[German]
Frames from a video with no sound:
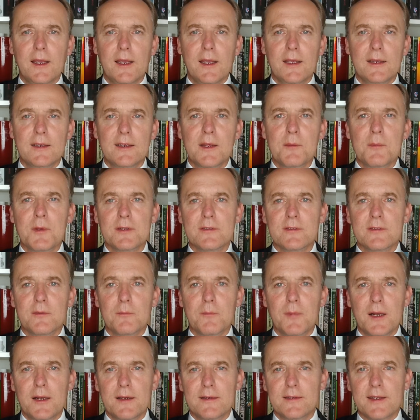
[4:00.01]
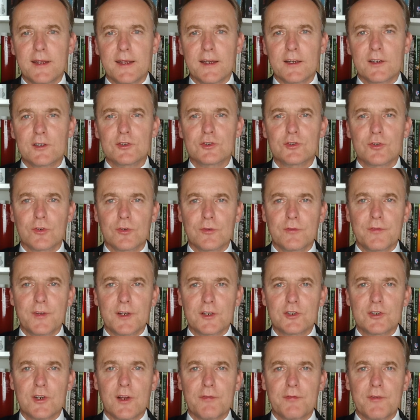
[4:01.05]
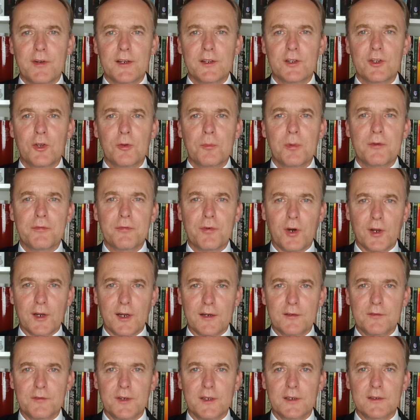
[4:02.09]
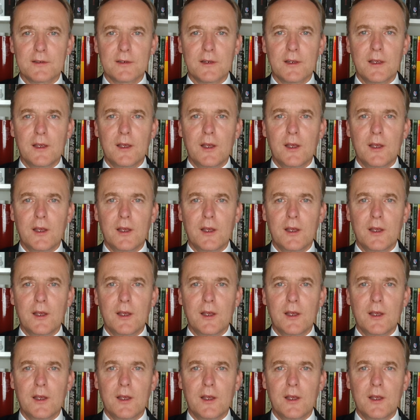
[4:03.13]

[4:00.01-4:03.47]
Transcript: indem es militärisch und wirtschaftlich überfordert wird.